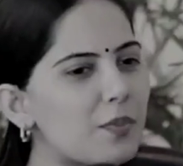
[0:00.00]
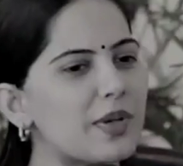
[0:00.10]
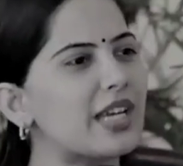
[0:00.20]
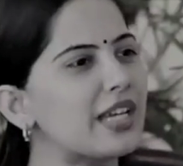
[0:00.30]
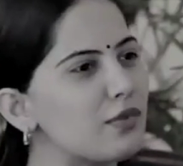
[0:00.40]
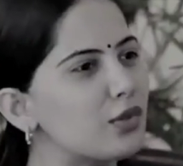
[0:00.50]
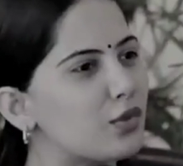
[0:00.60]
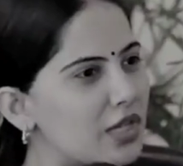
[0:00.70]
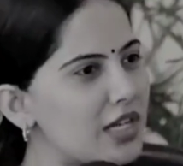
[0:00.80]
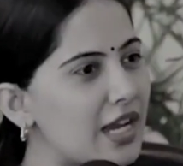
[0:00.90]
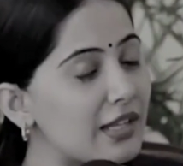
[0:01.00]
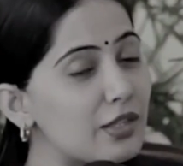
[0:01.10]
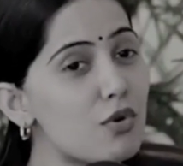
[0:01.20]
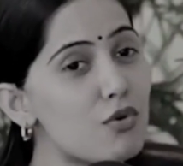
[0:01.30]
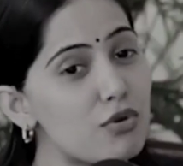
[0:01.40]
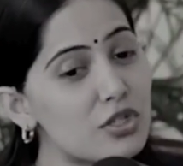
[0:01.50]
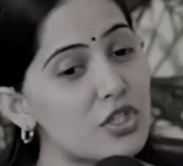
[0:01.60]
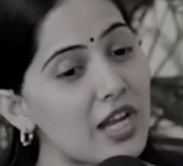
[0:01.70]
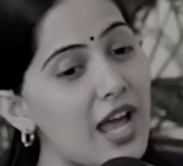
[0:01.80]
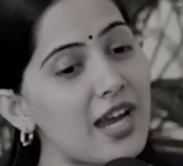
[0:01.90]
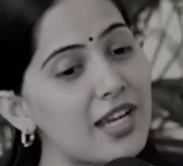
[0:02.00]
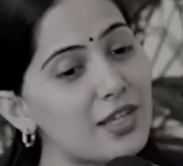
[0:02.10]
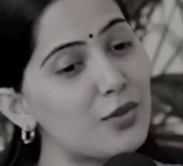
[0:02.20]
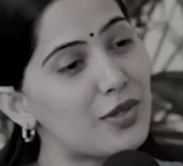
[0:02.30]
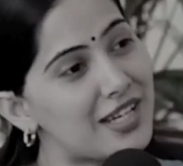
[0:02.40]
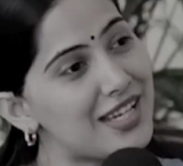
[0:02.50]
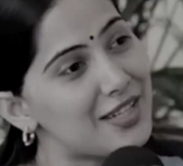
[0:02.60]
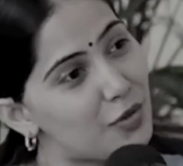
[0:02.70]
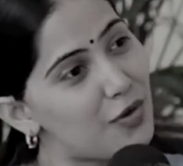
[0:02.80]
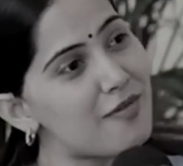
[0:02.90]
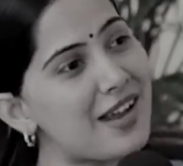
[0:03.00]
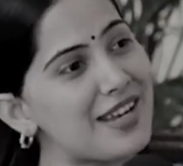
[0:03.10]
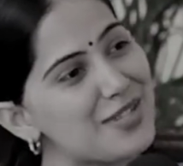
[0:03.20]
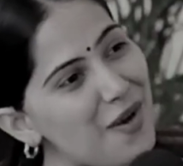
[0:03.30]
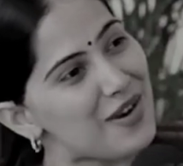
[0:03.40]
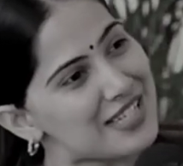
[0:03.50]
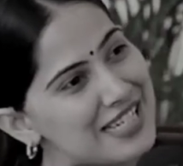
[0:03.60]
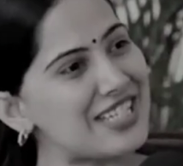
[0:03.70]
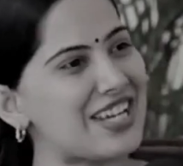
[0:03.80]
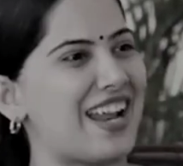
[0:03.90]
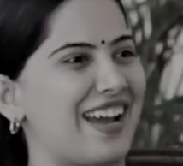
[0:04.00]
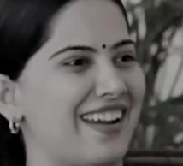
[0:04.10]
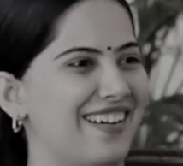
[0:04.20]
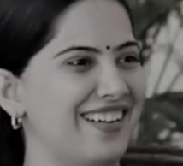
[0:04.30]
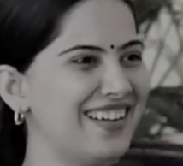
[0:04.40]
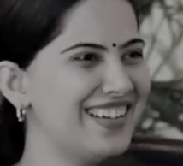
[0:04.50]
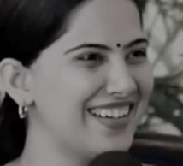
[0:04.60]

तो उसको पता है कि वो दुखी है तो वो खुद चला के दुखी दुख वाले सॉन्ग्स ही चलाएगा